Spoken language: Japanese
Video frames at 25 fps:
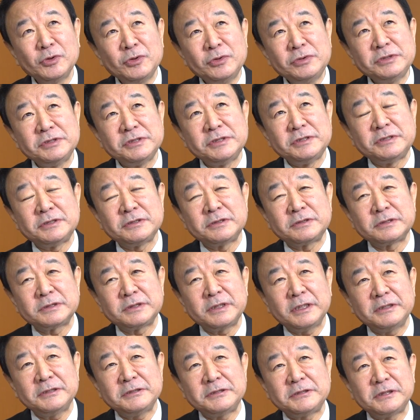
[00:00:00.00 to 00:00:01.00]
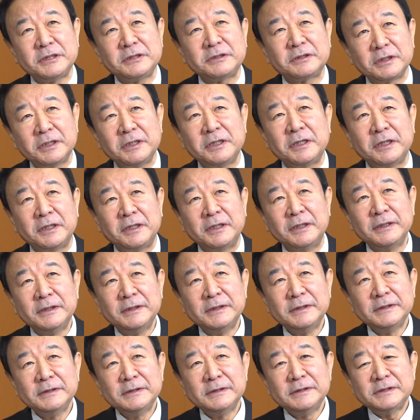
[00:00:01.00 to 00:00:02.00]
当時出題してた
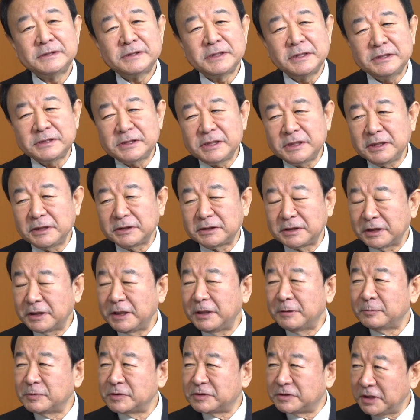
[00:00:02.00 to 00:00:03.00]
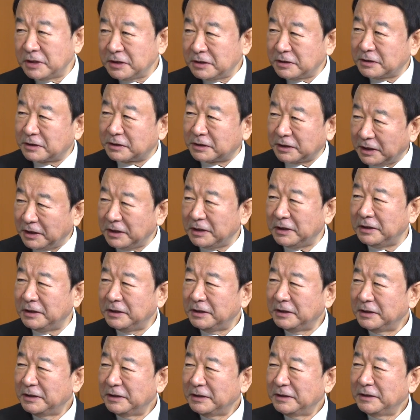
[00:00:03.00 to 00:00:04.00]
先生方がもう絶対
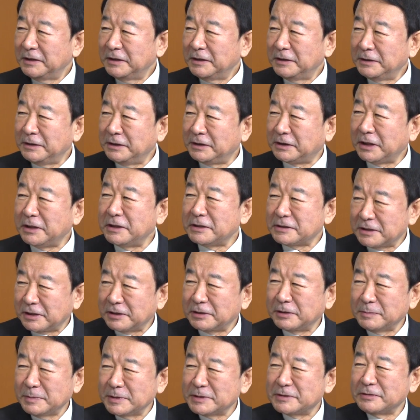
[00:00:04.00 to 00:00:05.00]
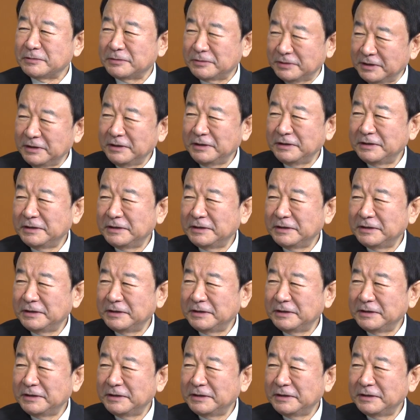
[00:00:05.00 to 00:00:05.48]
リタイアされてますよね、